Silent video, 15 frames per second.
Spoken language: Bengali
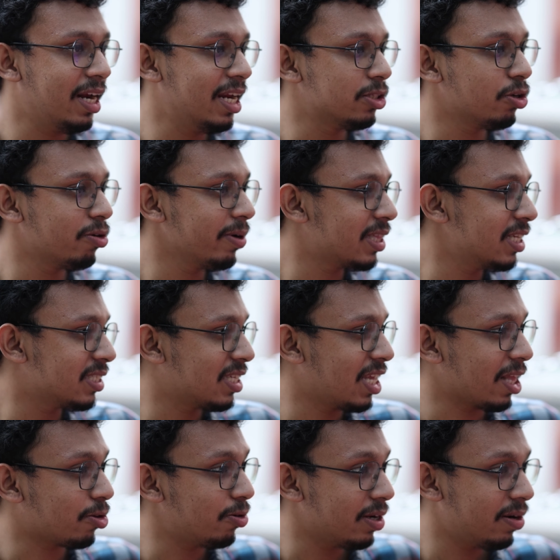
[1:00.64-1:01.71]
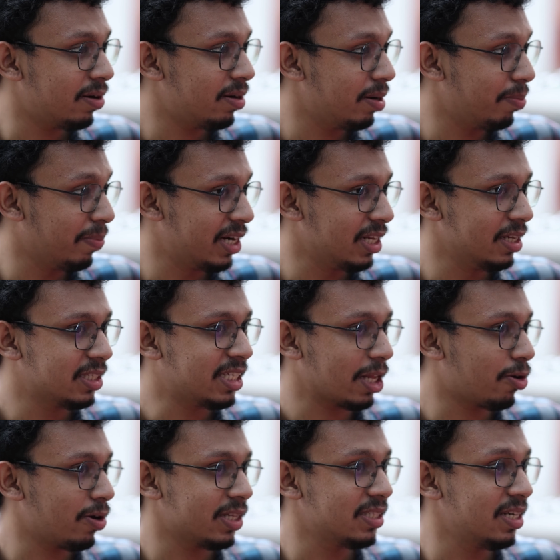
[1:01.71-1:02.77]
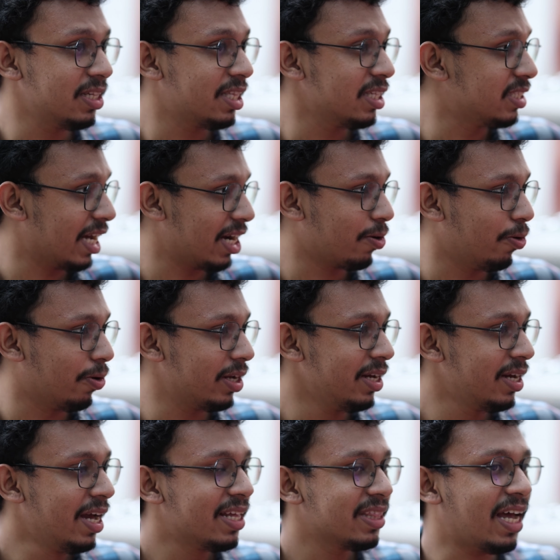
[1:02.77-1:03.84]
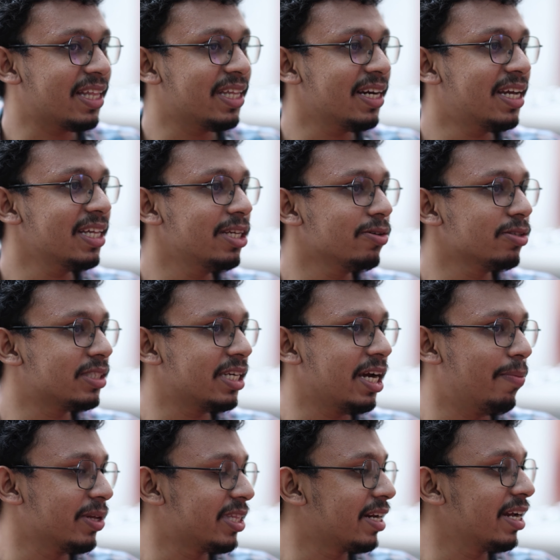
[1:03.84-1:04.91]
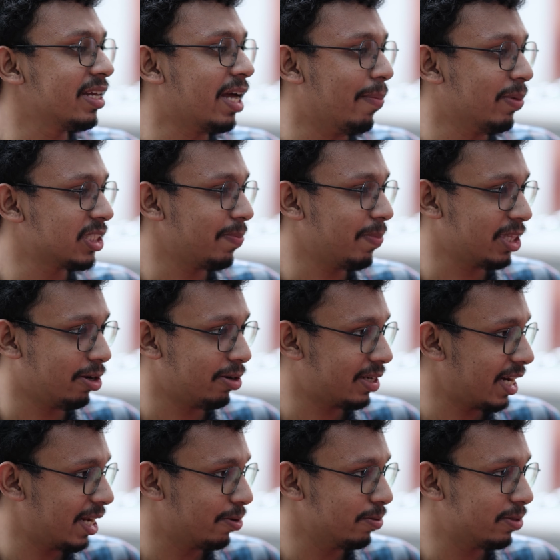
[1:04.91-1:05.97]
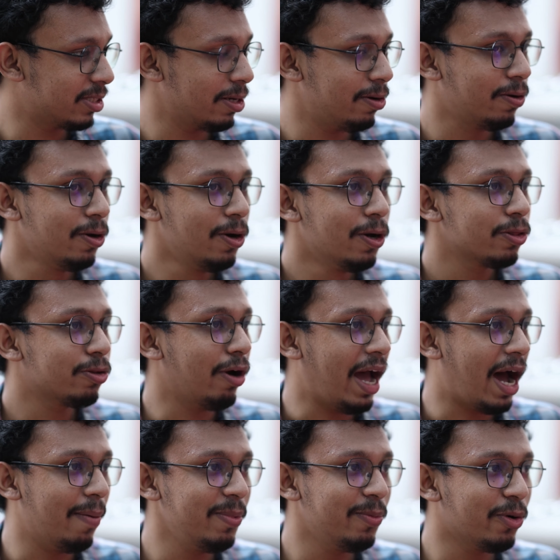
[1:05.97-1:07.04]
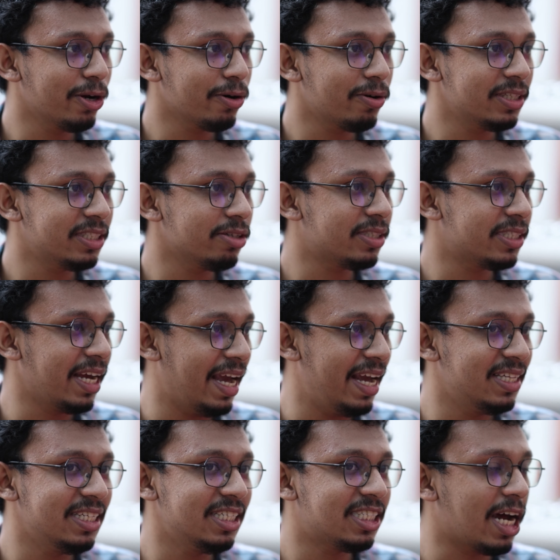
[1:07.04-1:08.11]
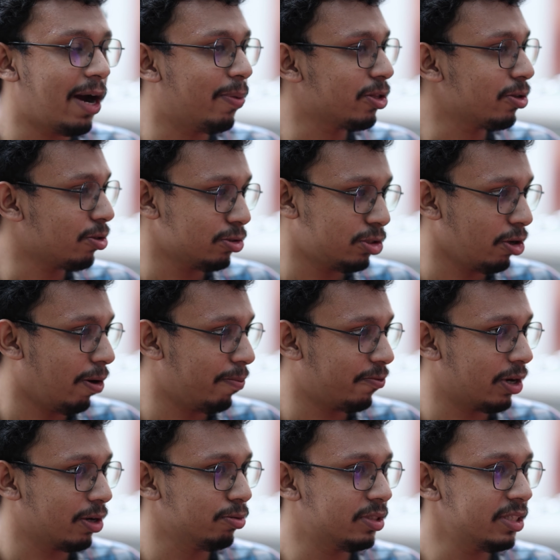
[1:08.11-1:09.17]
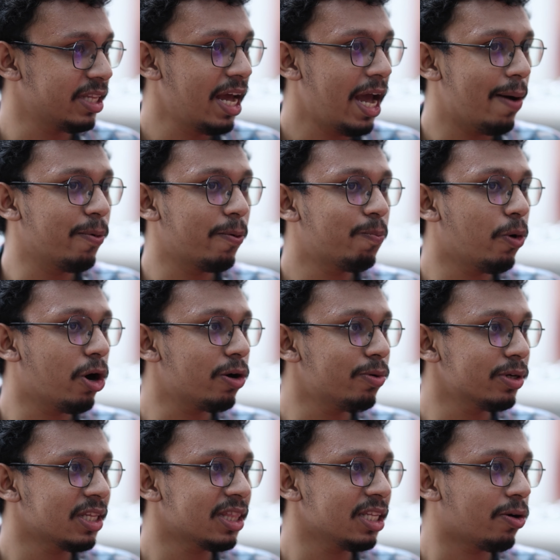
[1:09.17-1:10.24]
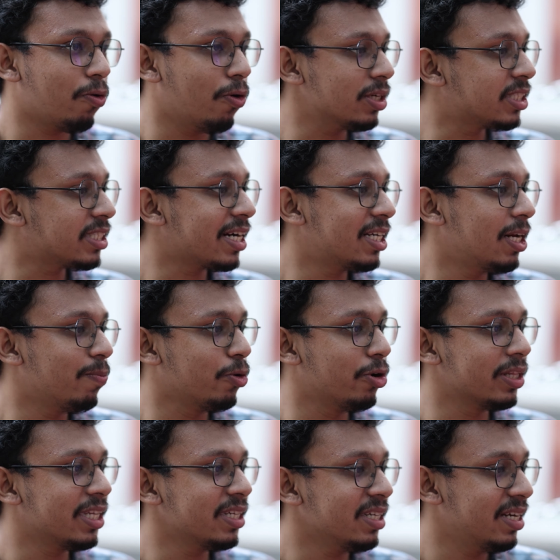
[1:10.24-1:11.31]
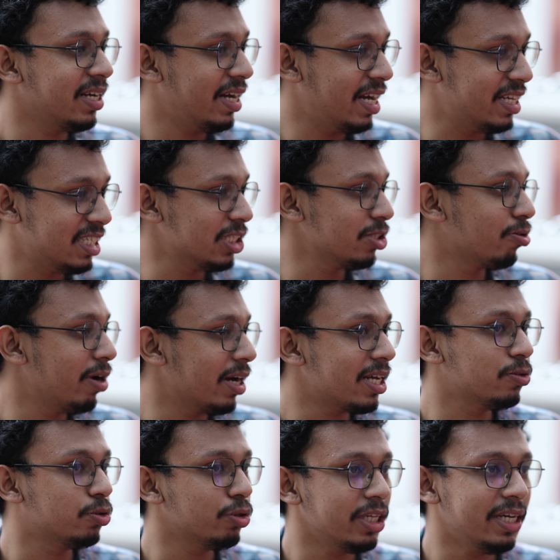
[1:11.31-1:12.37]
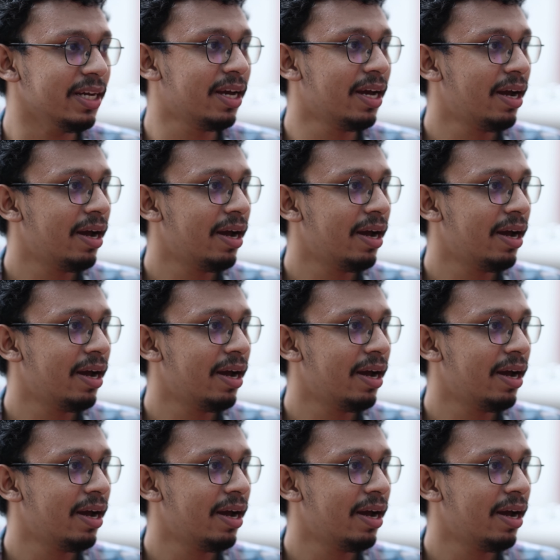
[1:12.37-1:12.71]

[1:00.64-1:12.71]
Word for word: লেজুর ব্যক্তি ছাত্র মানে ছাত্র রাজনীতি যারা করে তাদেরকে দিয়ে হচ্ছে আমাদেরকে ধামাচাপা দেওয়ার ট্রাই করছিল তো আমি মনে করি যে হচ্ছে এই জিনিসটা আপাতত হচ্ছে অফ করা উচিত এবং পরবর্তীতে কনস্ট্রাকটিভ ওয়েতে এই জিনিসগুলোকে যদি